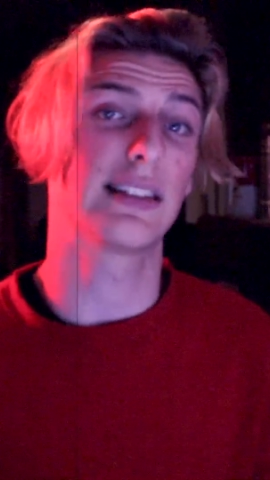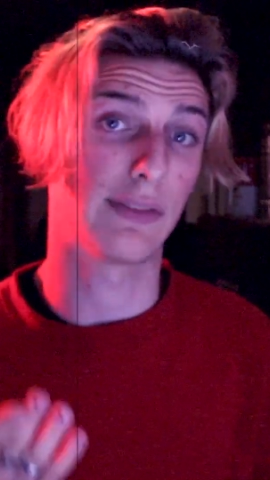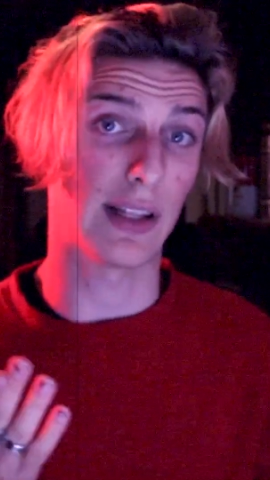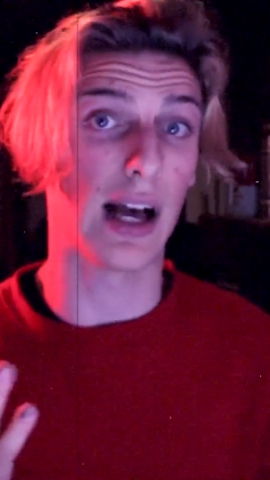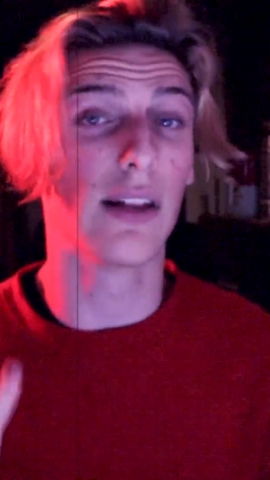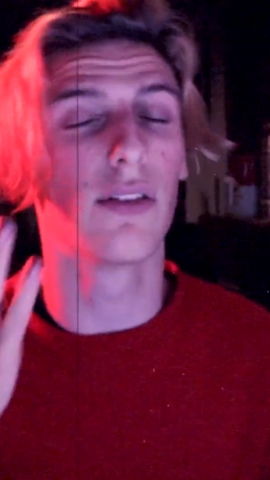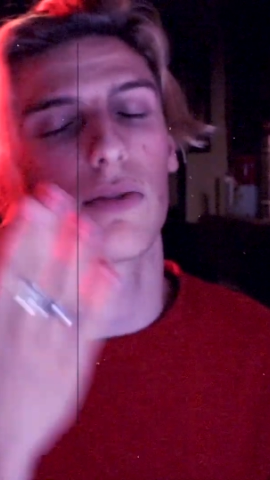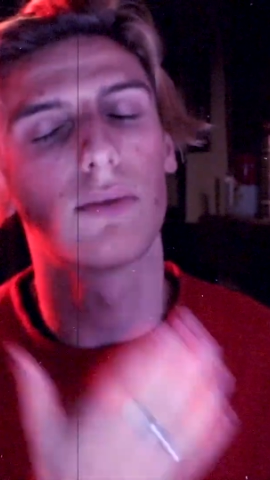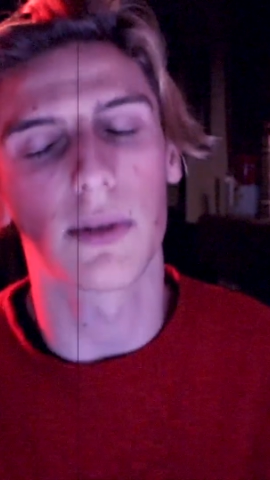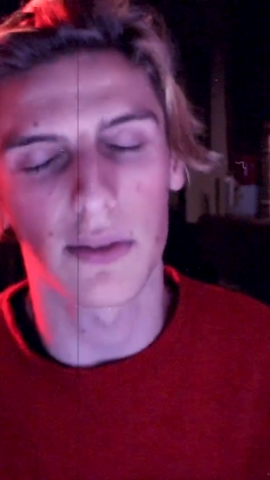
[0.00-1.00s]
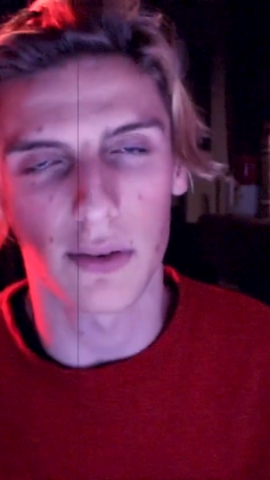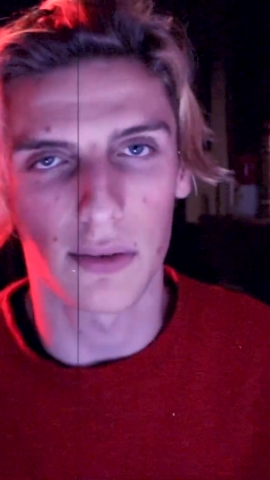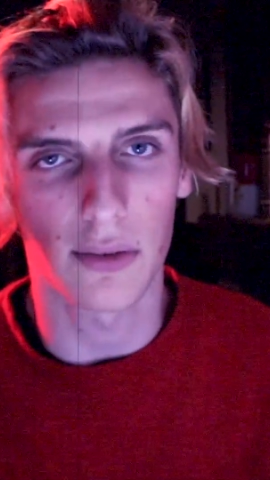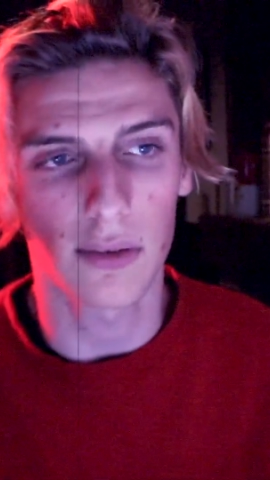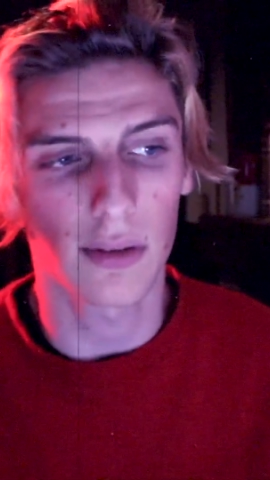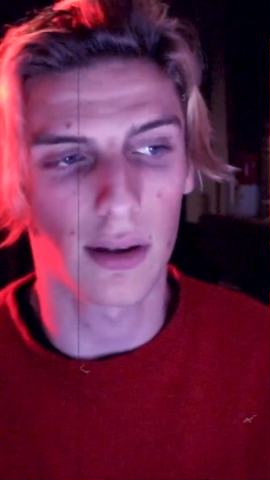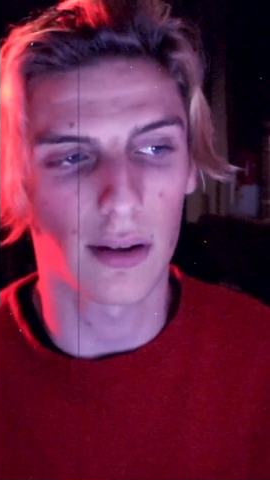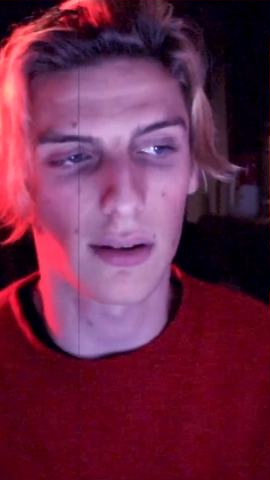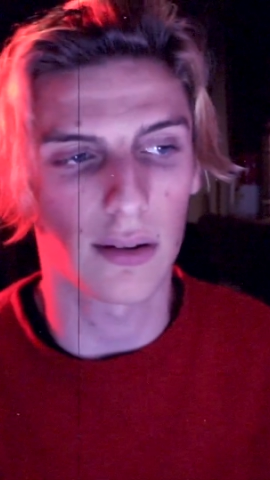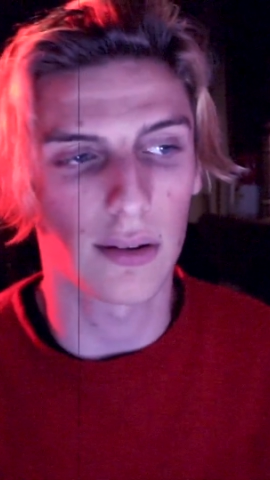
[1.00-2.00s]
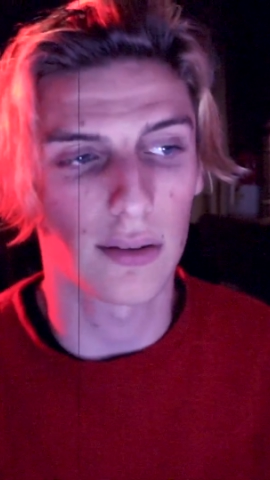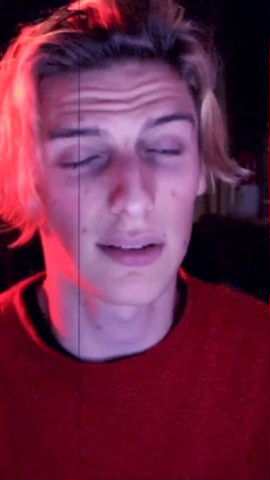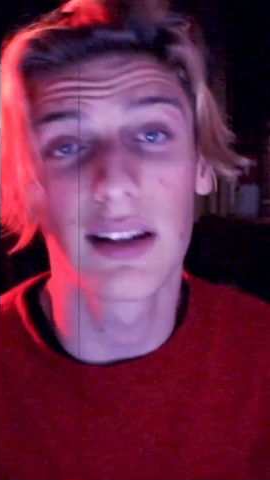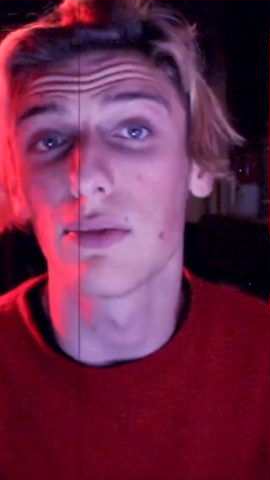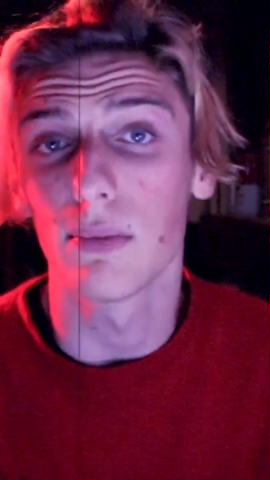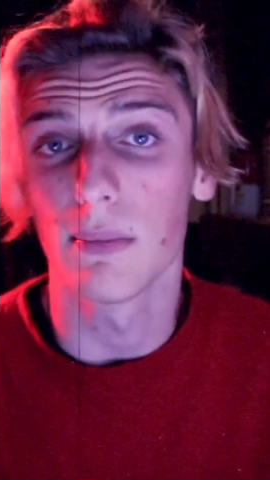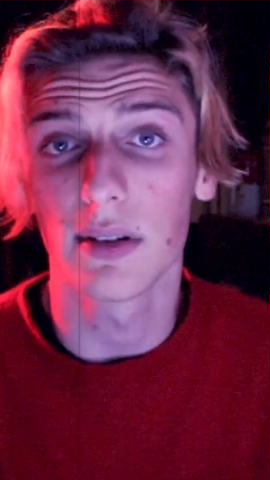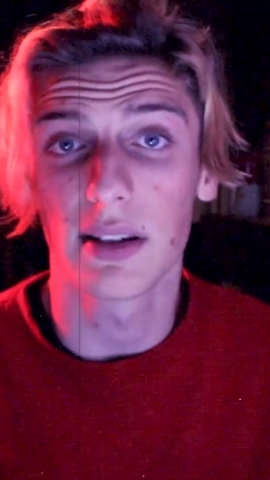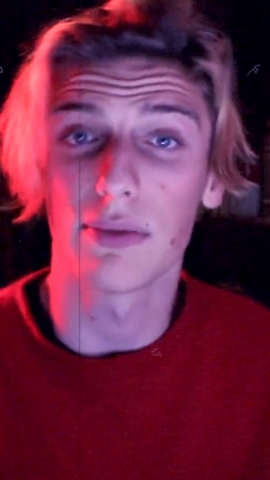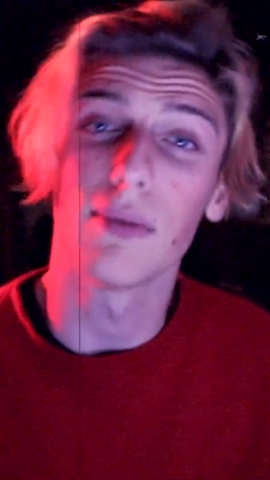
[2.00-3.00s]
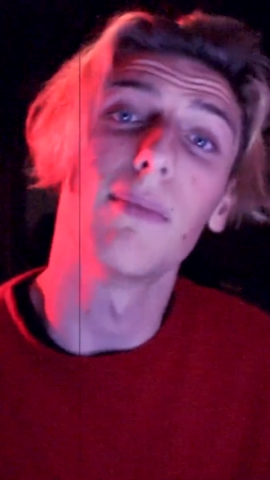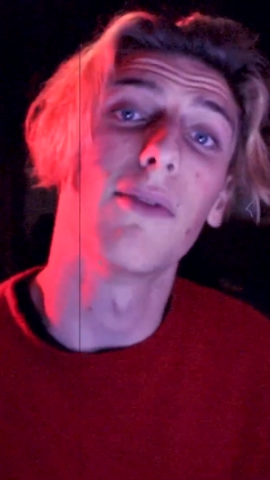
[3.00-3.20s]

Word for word: Ça fait un an qu'on bosse dessus. Euh, c'est fou, c'est fou.